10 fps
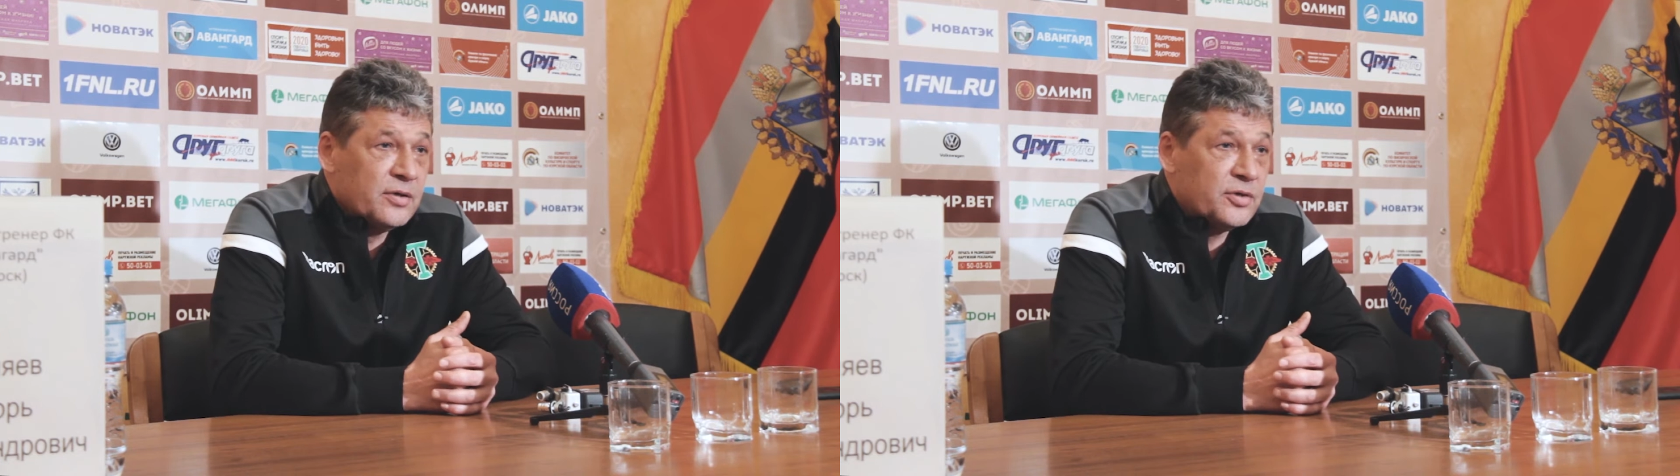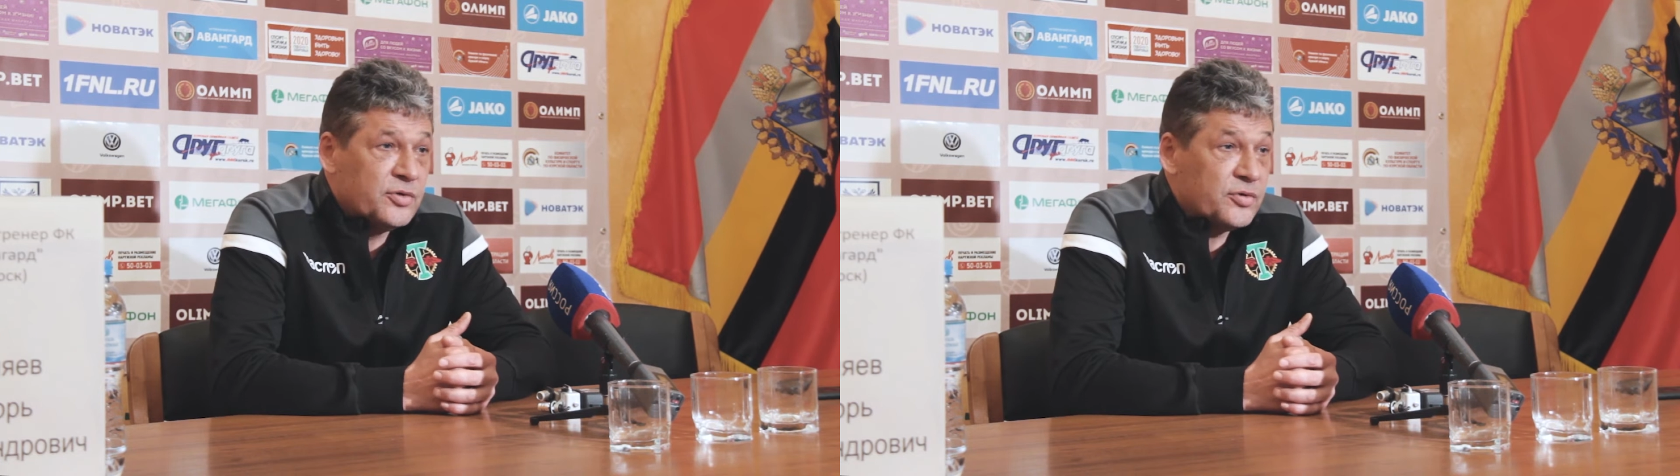
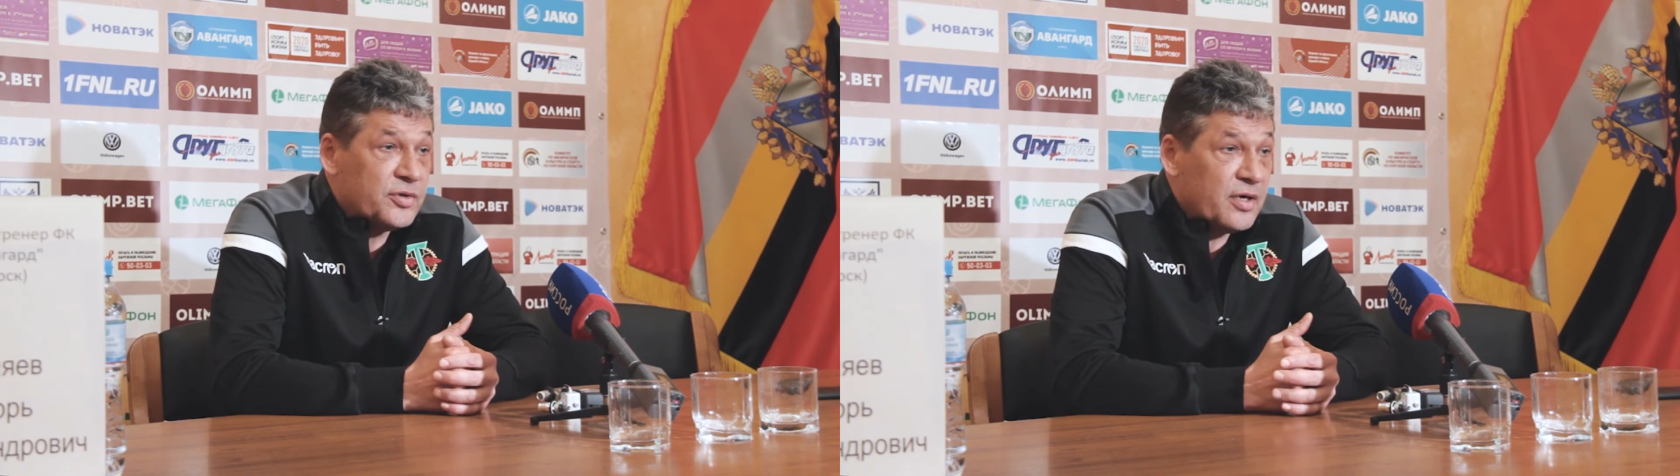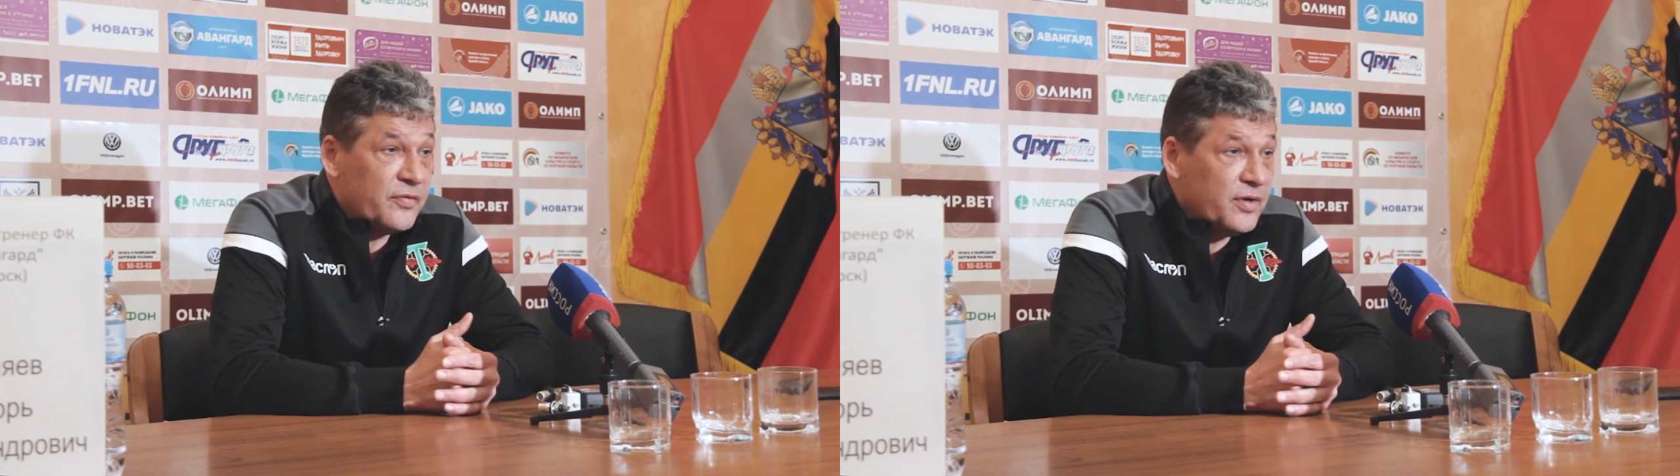счет
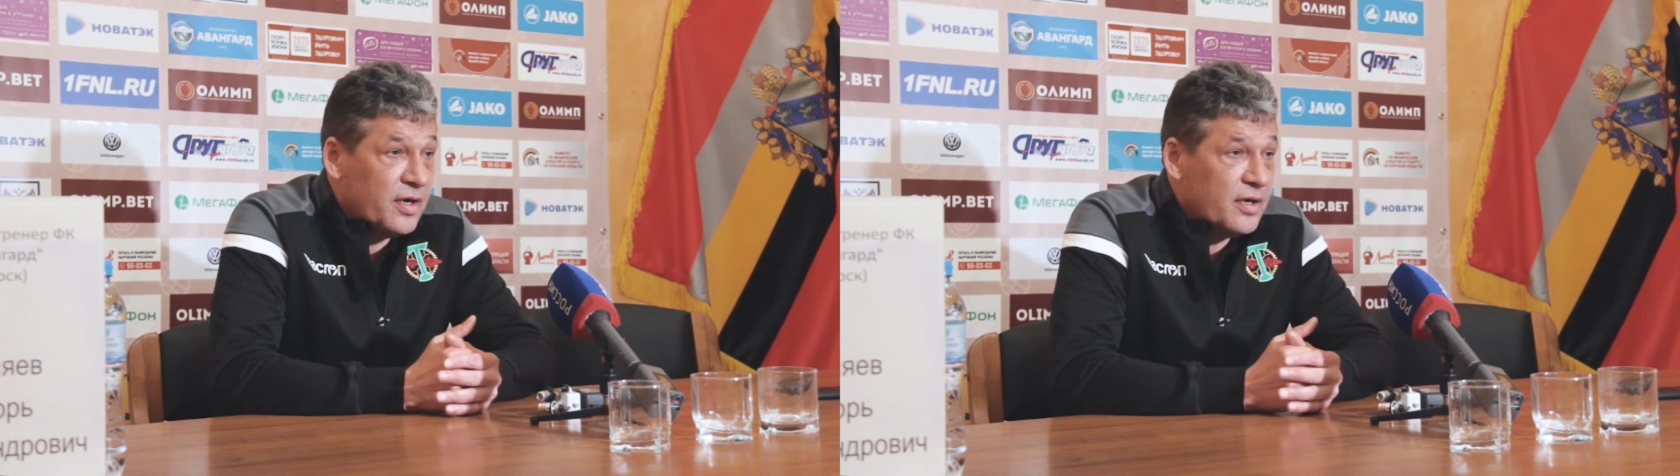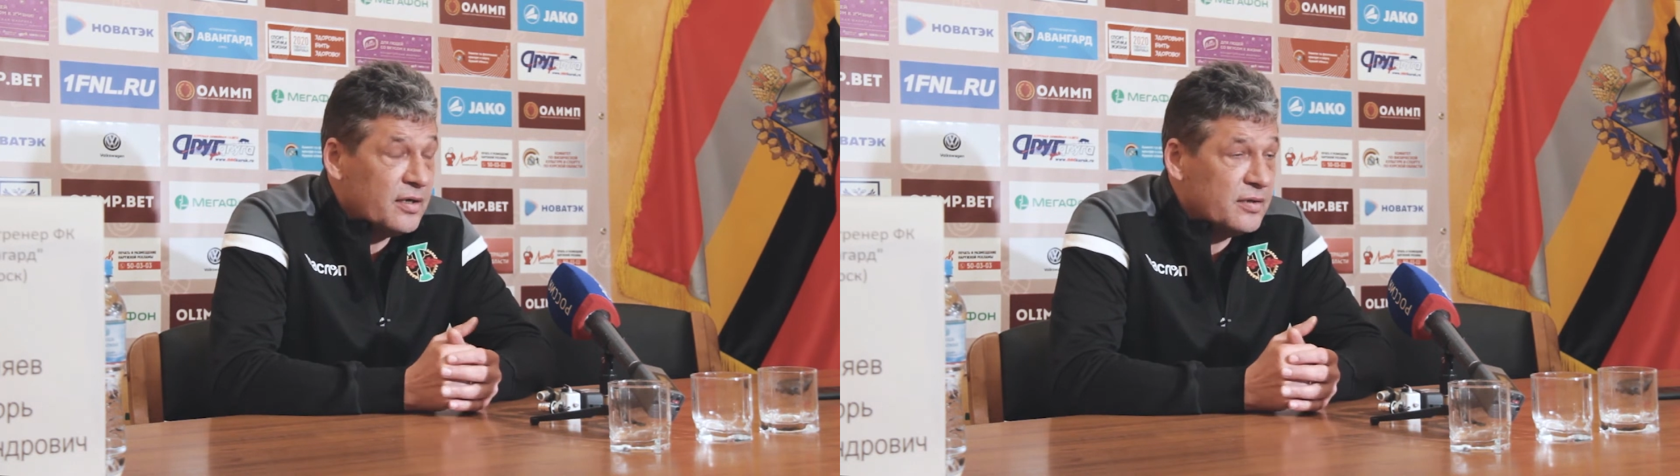
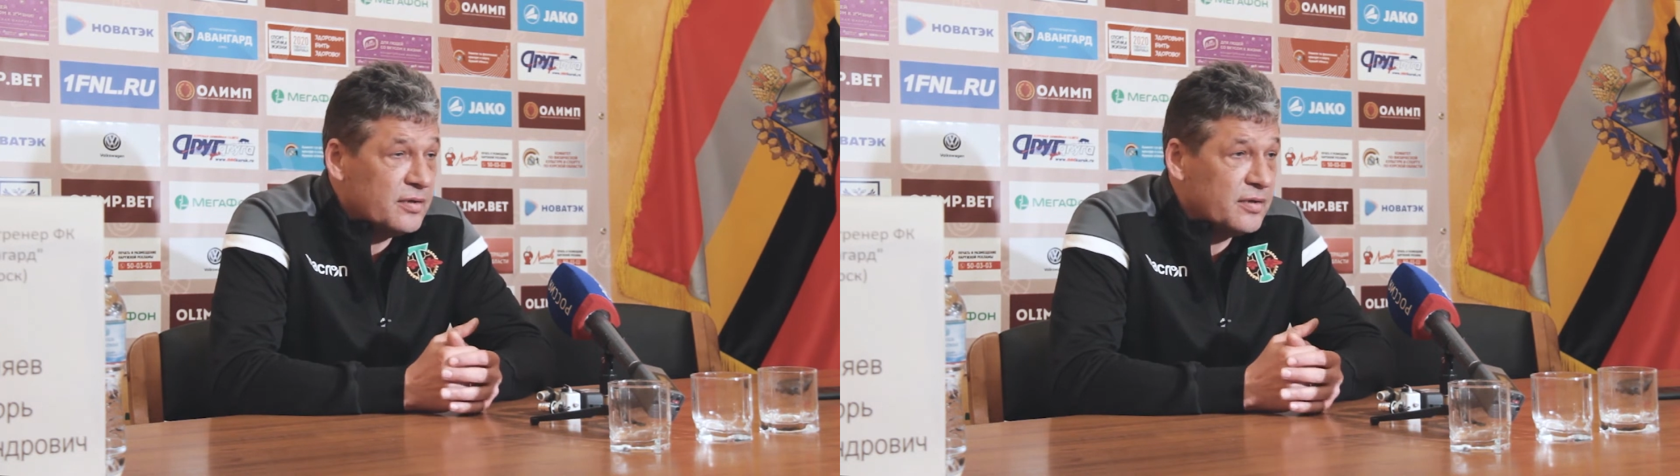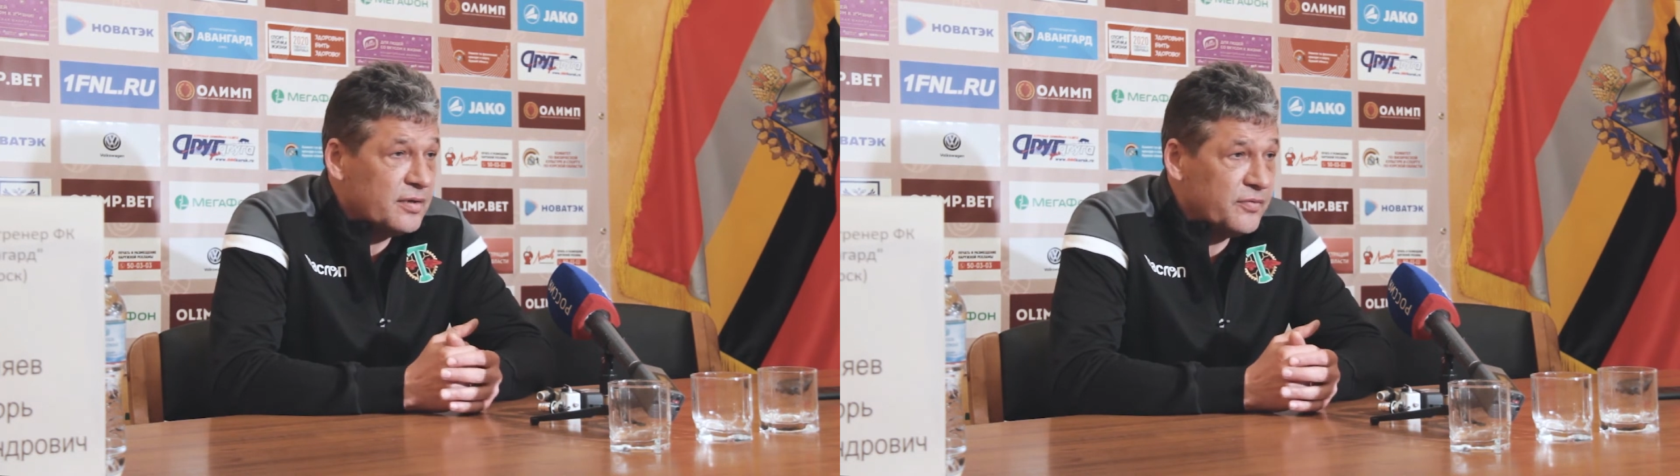сравняли,
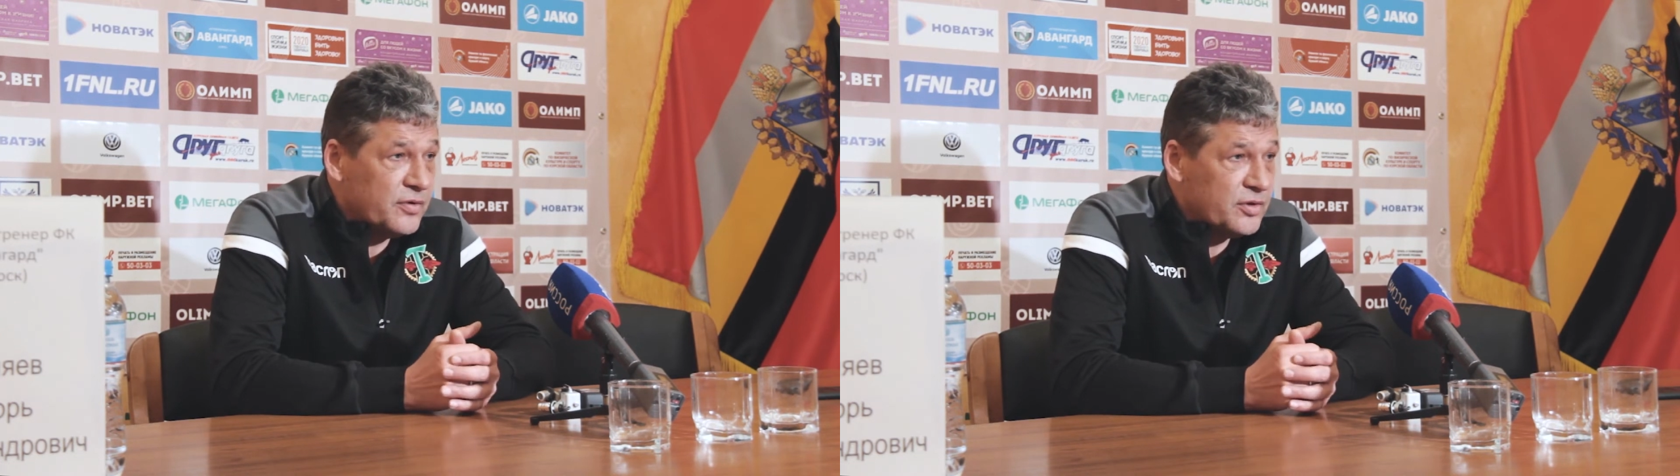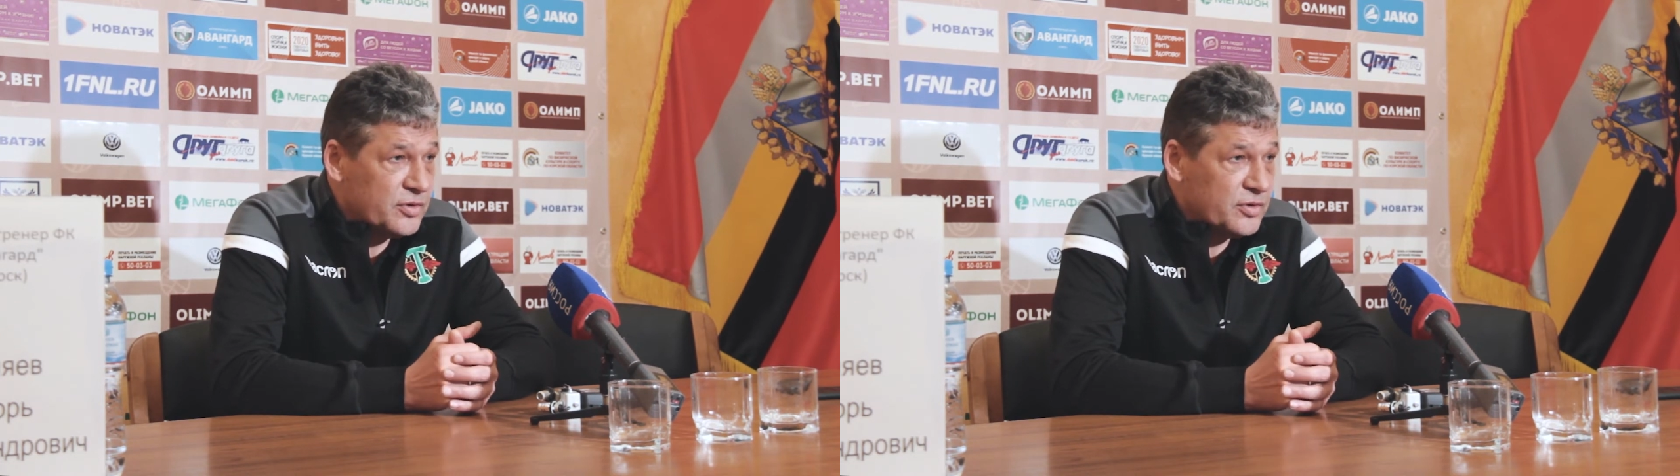и в этой